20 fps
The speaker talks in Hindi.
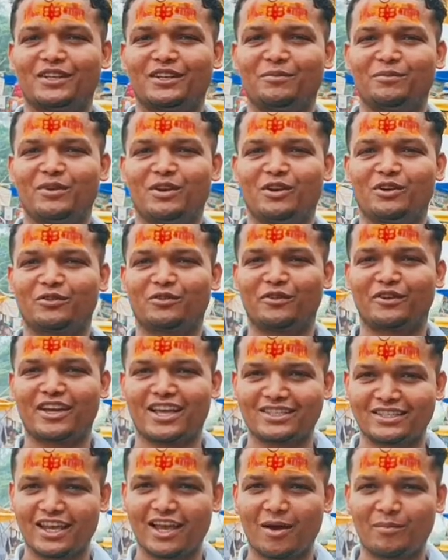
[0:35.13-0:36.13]
अमरदीप ब्लॉग्स तो
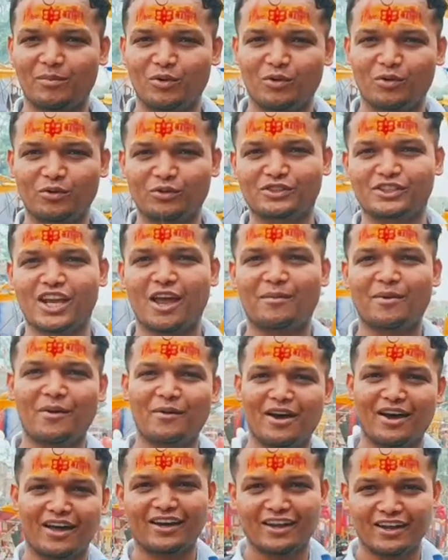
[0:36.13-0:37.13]
कैसे हैं आप लोग जय
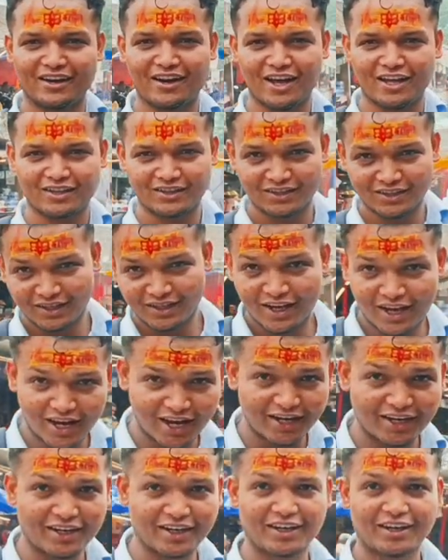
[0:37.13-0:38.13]
बाबा हरियरनाथ
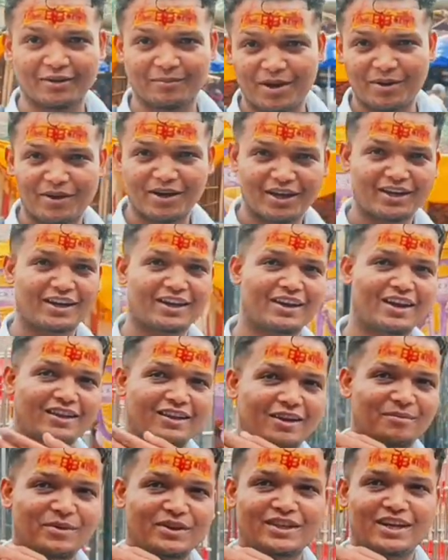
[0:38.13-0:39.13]
एंड uh, बाबा
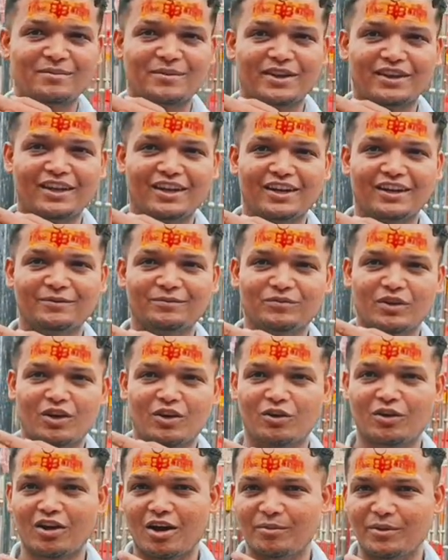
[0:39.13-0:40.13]
हरियरनाथ का पीछे ही मंदिर है
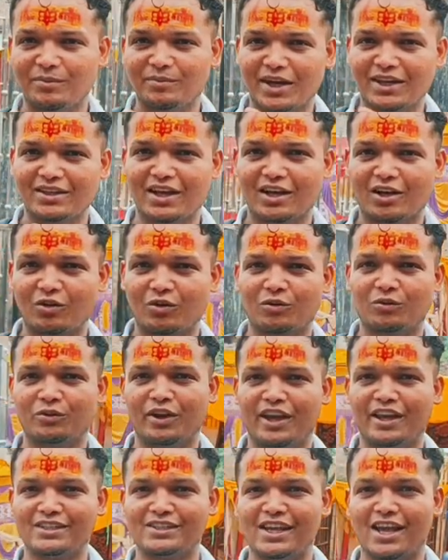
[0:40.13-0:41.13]
और अभी मैं जा रहा हूँ
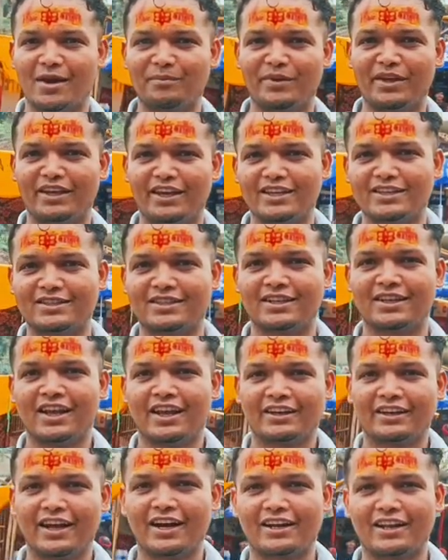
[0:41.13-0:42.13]
एशिया बिगेस्ट
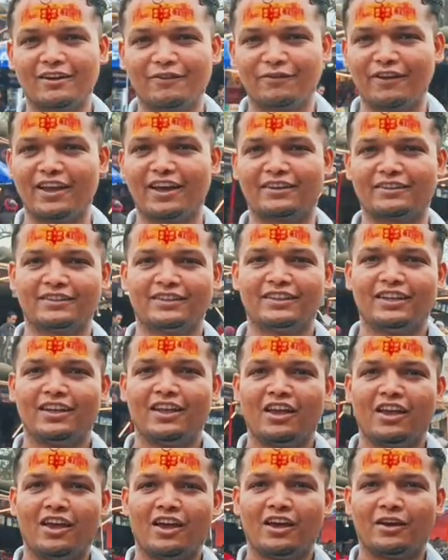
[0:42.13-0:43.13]
कैटल फेयर
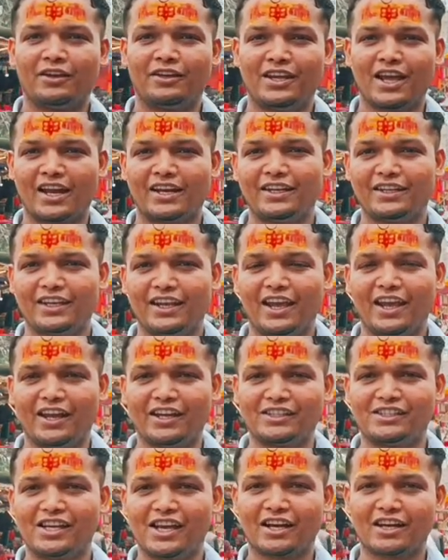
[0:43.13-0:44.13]
यानी कि
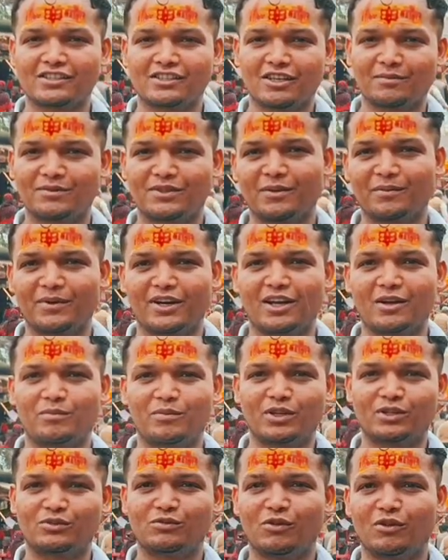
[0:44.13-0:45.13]
एशिया का सबसे बड़ा
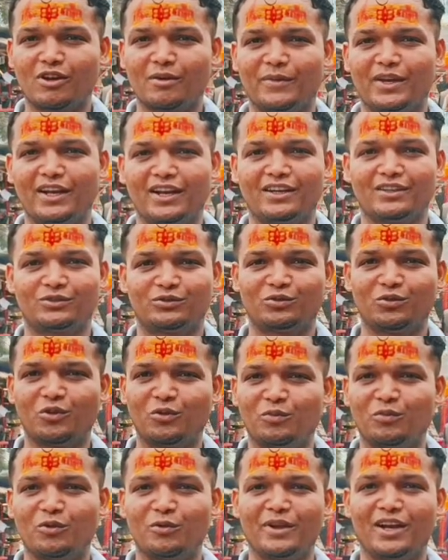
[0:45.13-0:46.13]
पशुओं का मेला
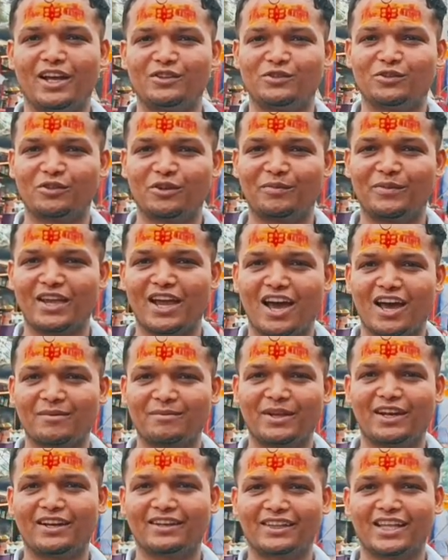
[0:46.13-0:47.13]
सोनपुर मेला जो कि
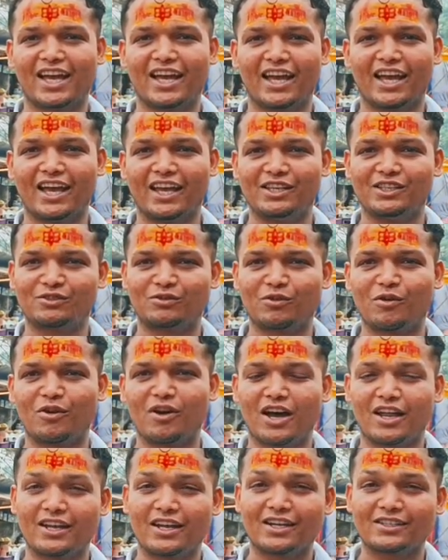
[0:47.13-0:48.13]
बिहार में लगता है
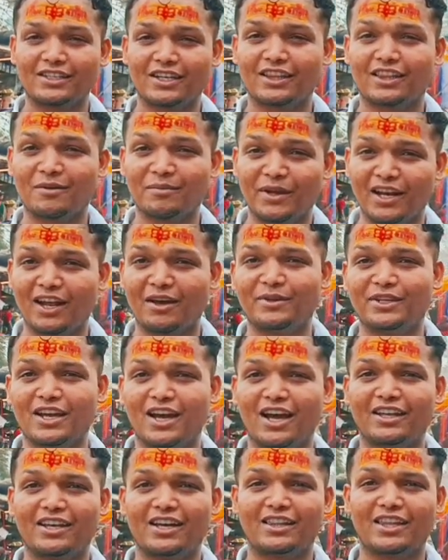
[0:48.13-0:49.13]
इसको हरियर क्षेत्र मेला भी
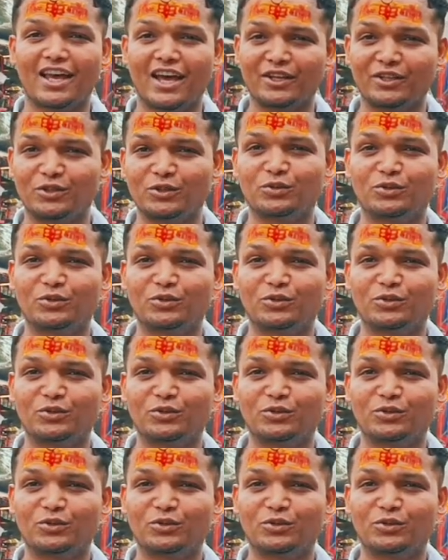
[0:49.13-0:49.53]
कहा जाता है